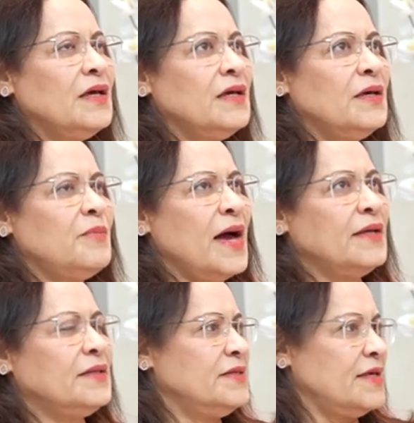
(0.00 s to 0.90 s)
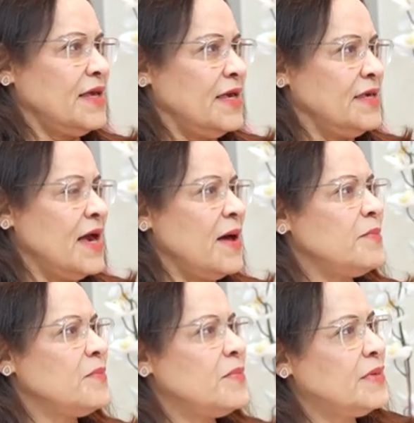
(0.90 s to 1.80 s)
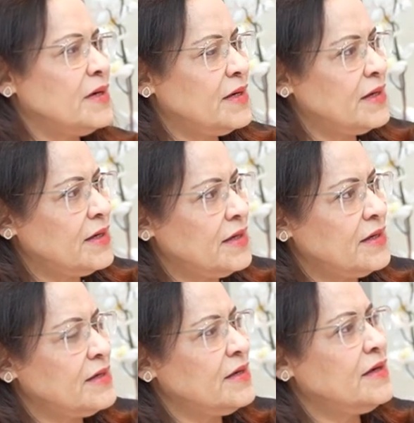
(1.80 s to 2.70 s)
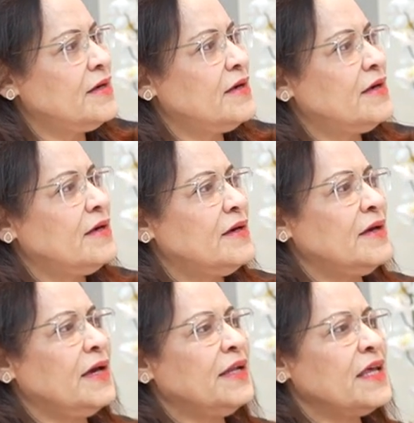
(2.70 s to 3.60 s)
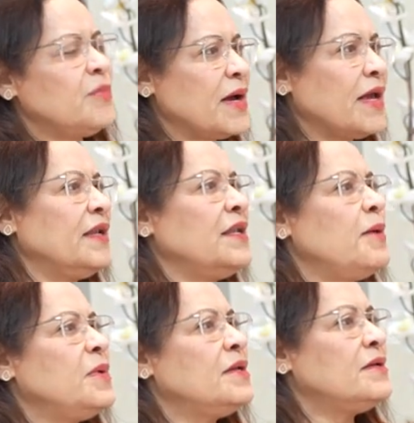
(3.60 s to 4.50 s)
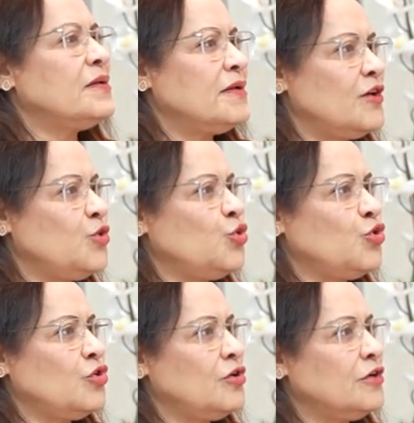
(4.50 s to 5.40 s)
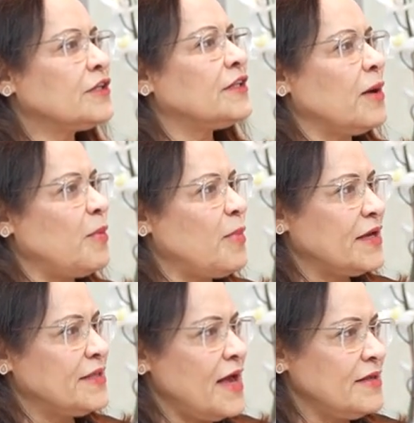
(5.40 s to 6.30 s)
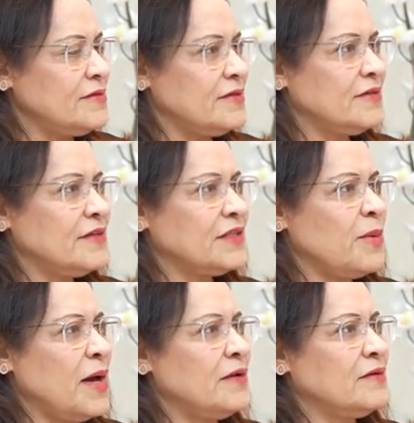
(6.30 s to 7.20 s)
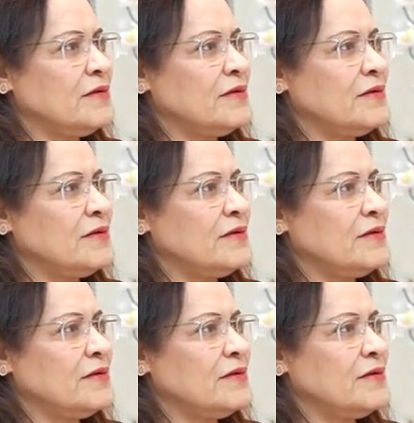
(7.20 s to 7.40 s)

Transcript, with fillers: بعد عدة أيام آه، احنا تمكنا من انه نطلع من بغداد طبعا